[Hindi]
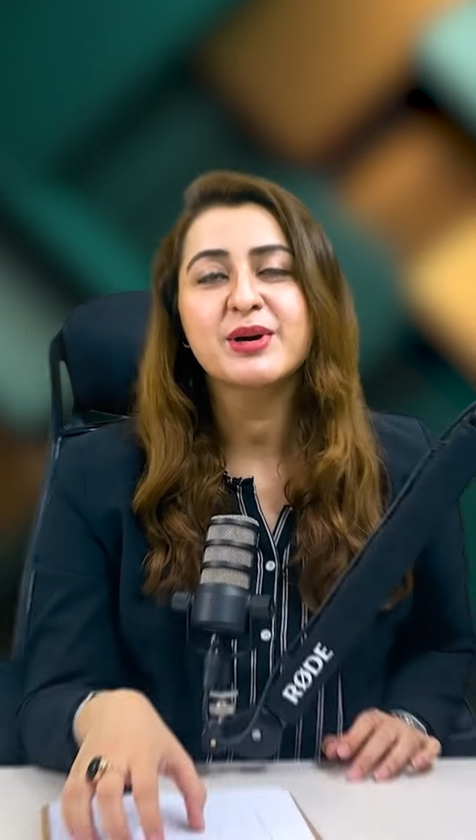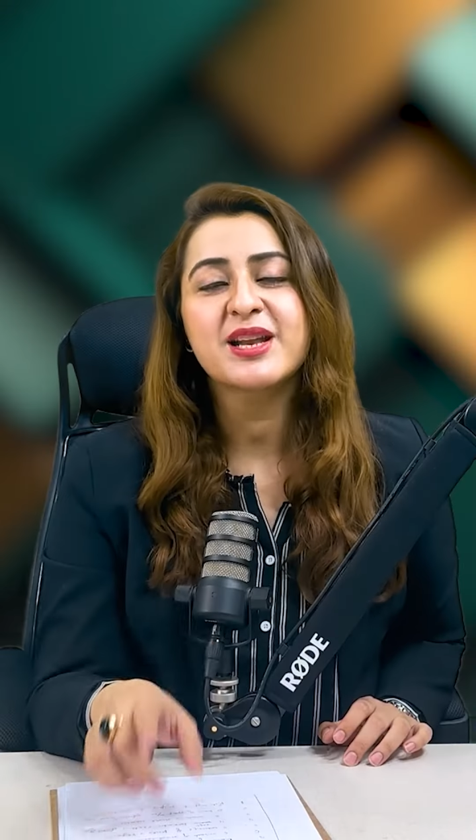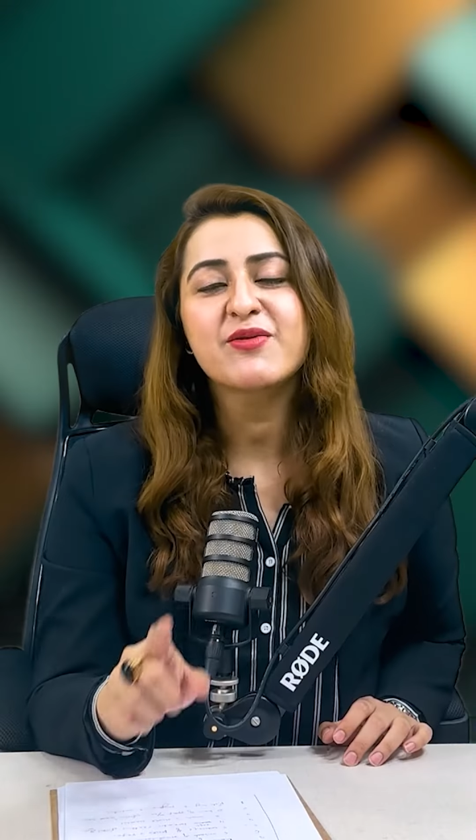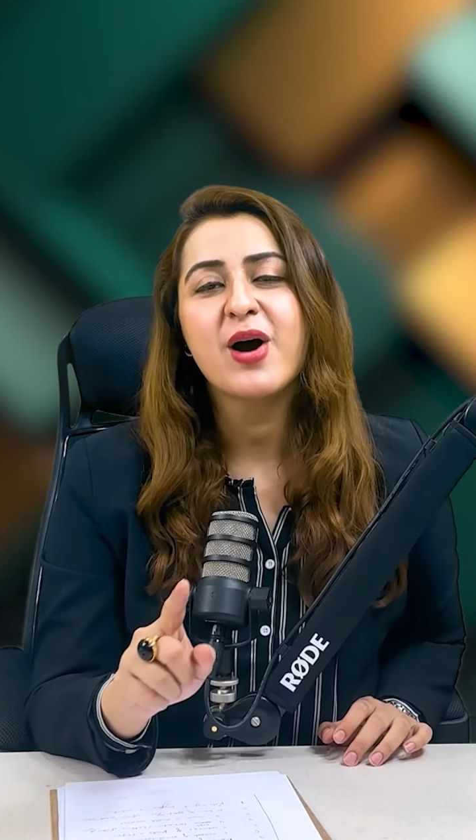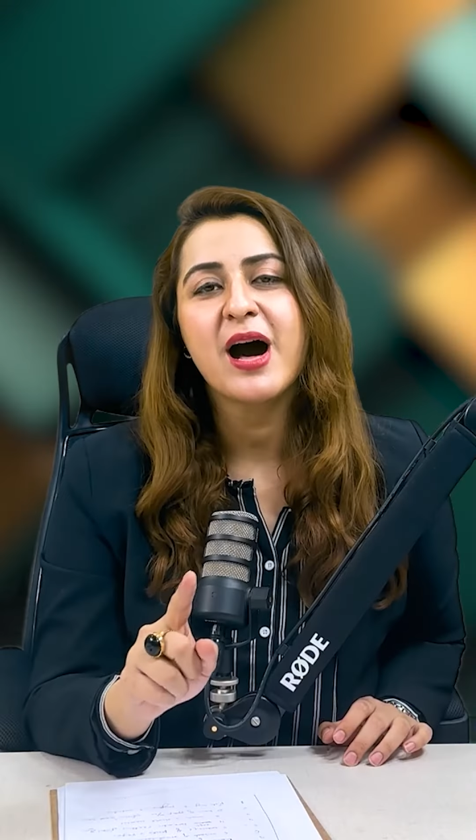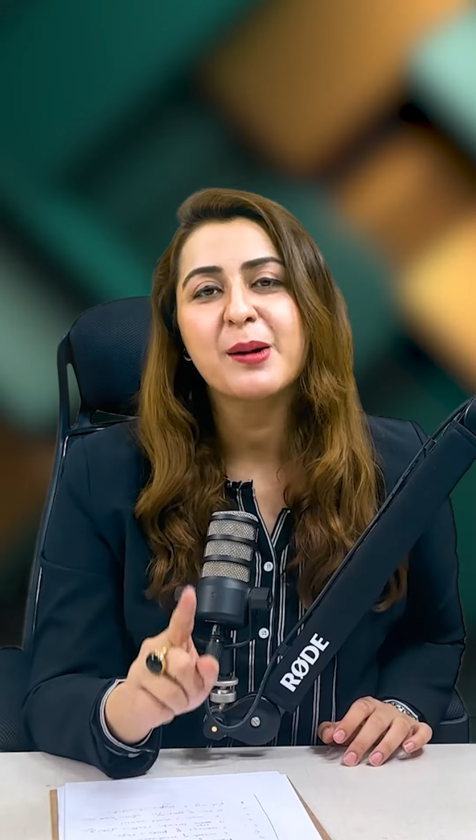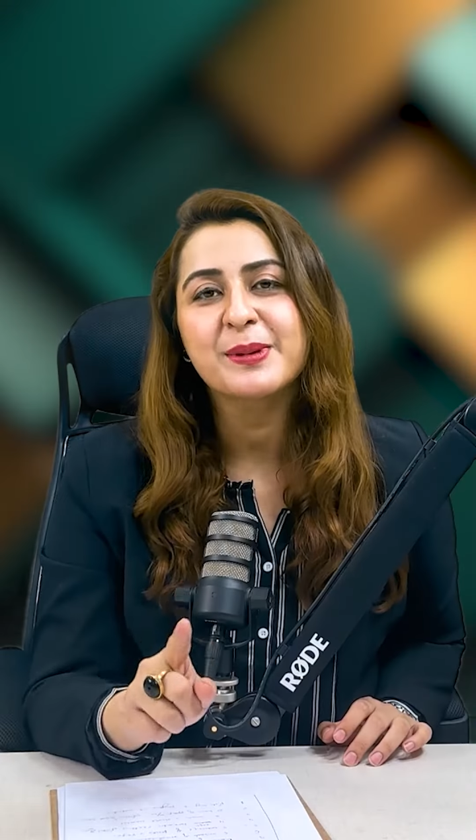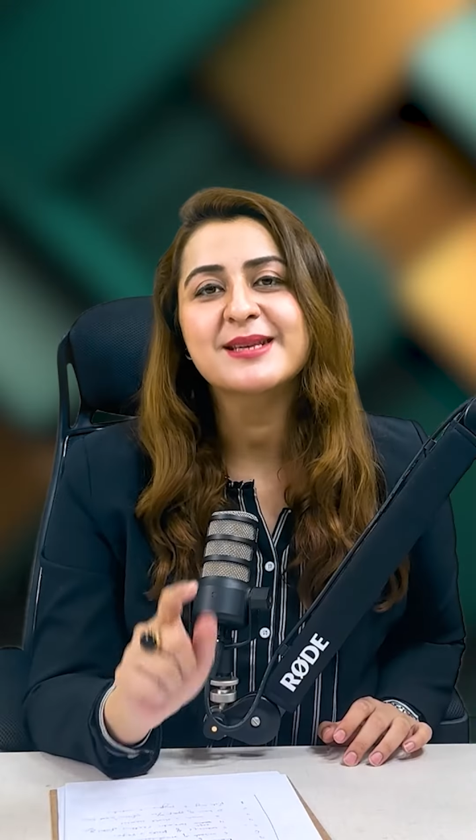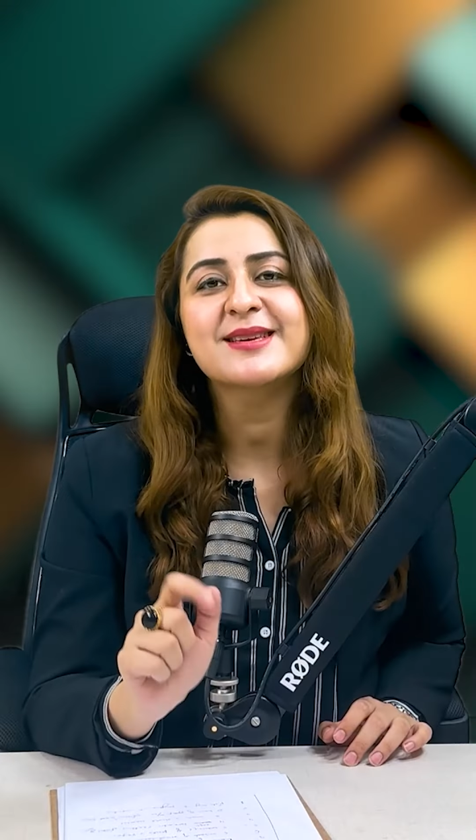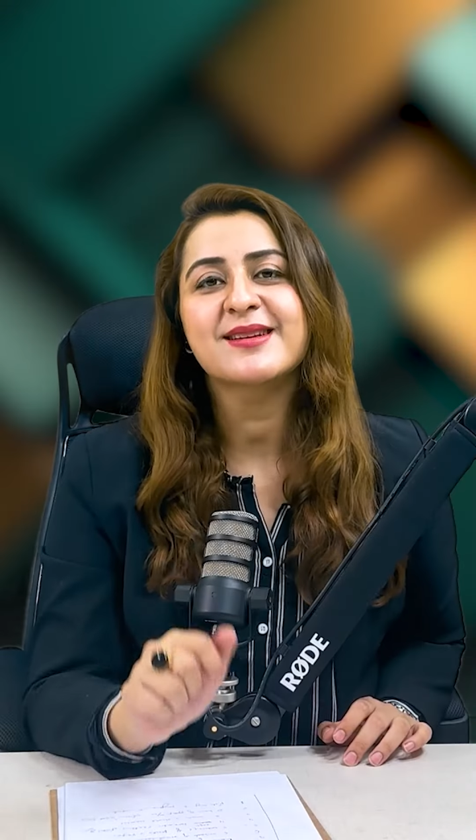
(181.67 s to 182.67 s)
माने वो
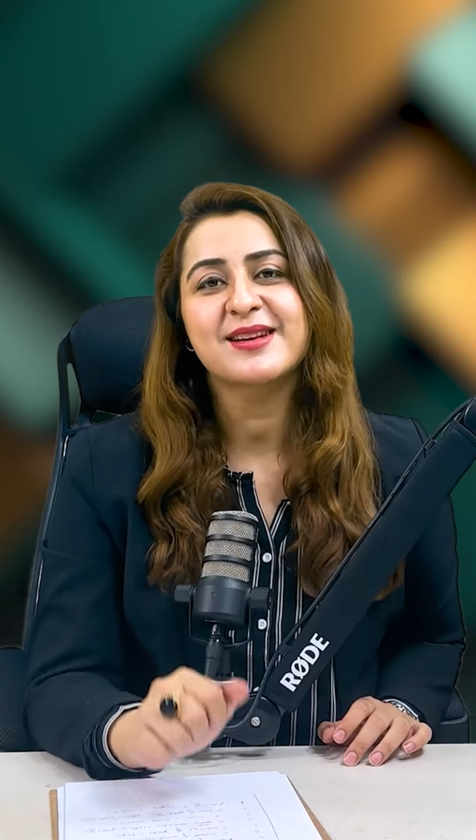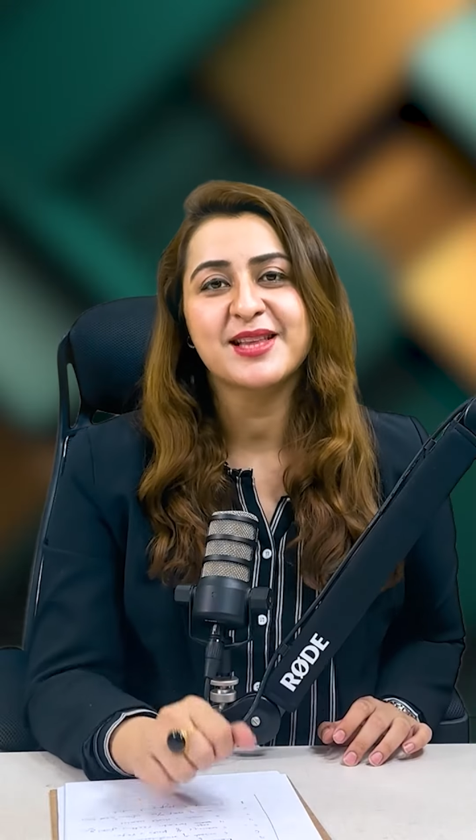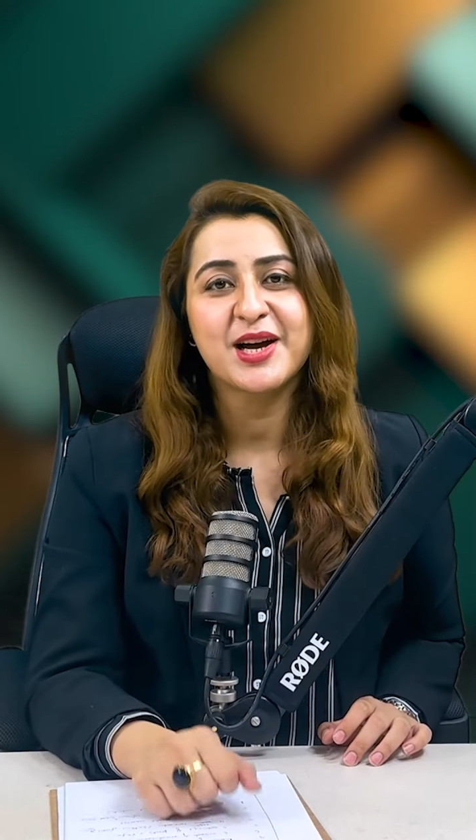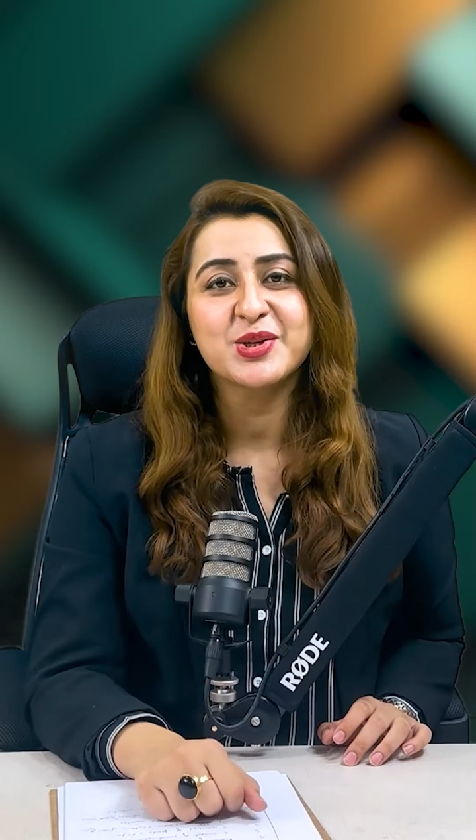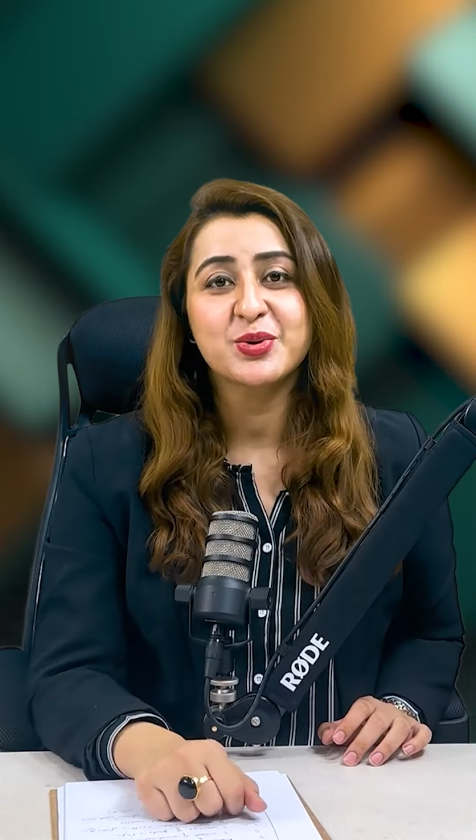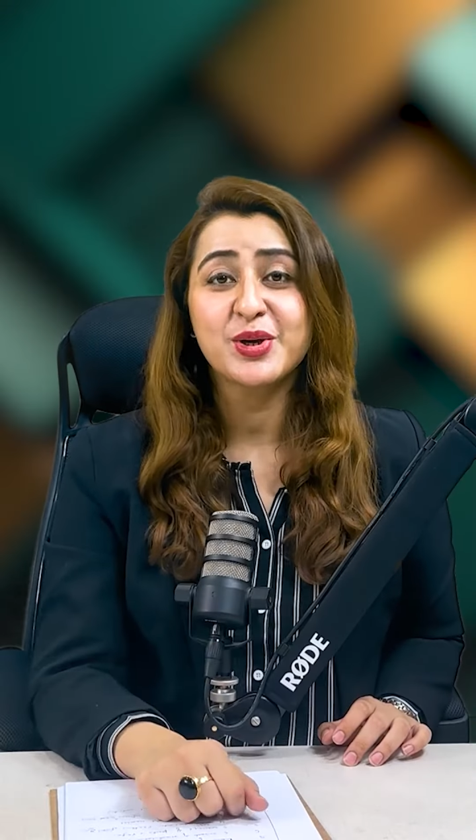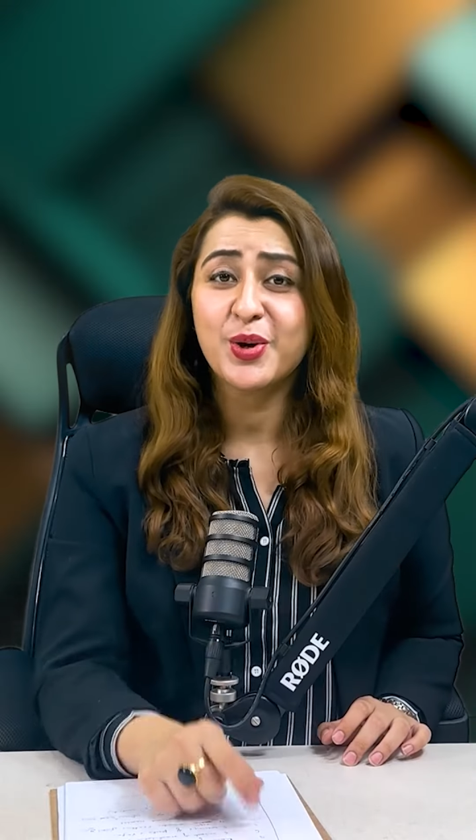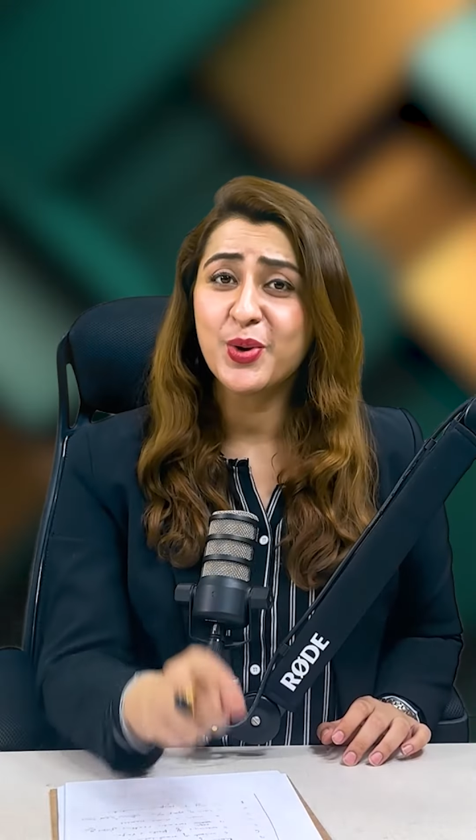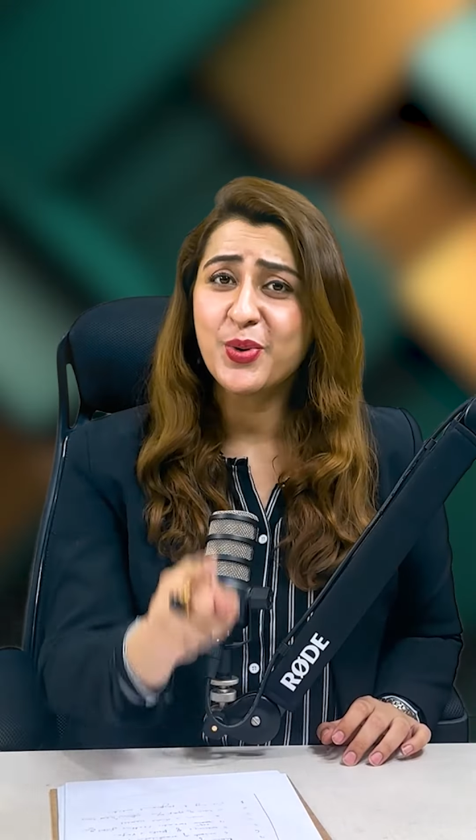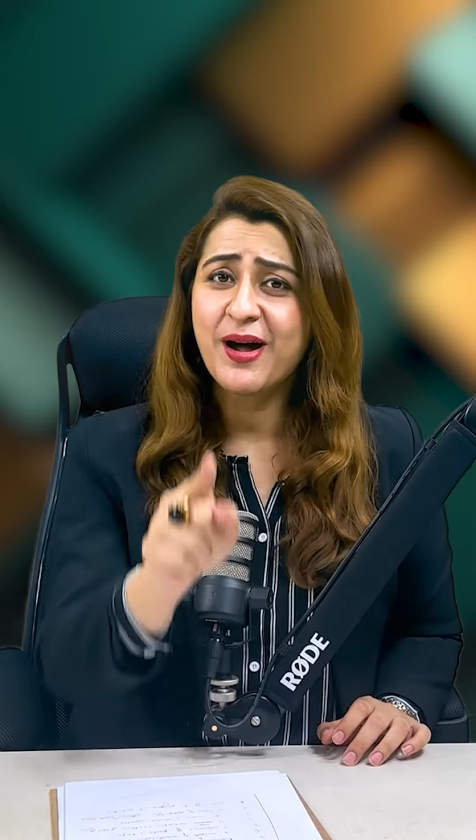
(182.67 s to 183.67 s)
आपके सर का ताज होगी और
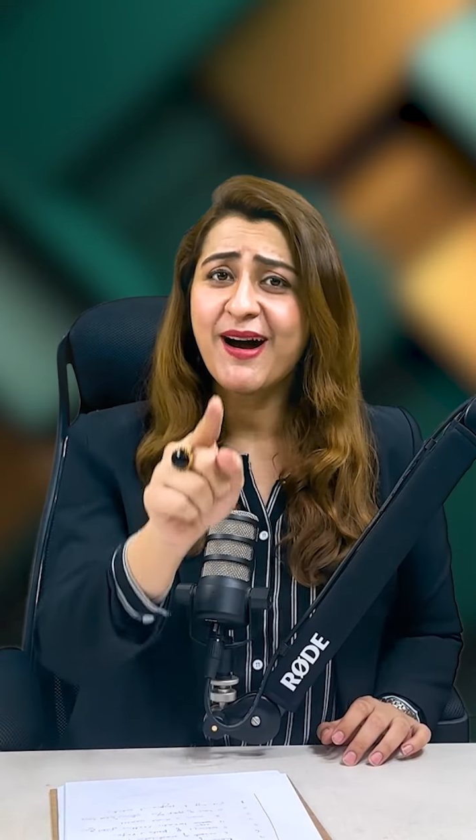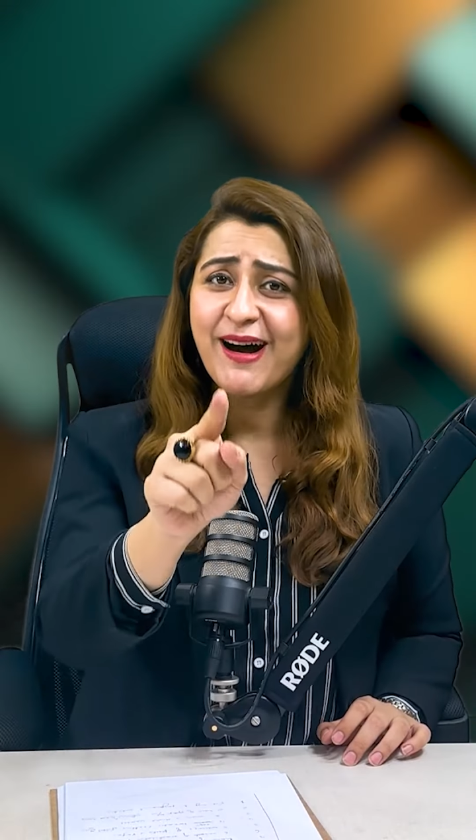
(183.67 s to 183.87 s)
लोग